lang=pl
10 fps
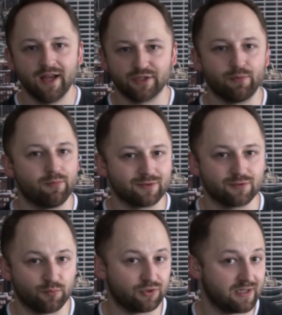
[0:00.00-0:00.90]
że po
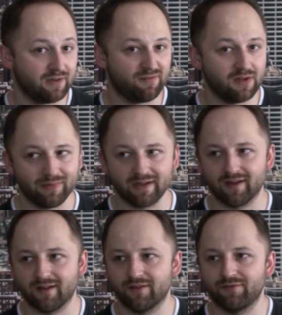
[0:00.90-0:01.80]
prostu puścili
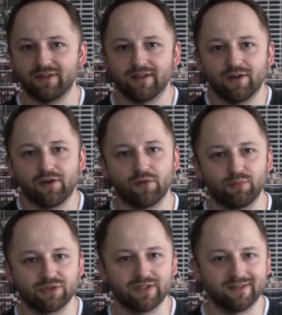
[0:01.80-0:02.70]
filmik, y, wideo,
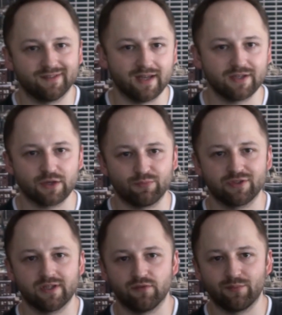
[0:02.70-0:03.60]
puścili zdjęcia,
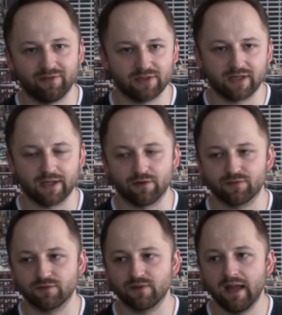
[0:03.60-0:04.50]
puścili wypowiedzi
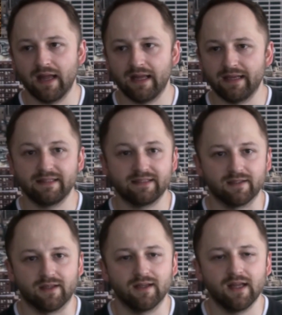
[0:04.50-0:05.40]
kierowców i
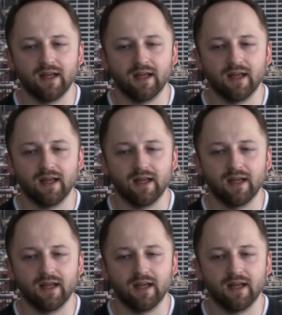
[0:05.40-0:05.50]
tyle. Y,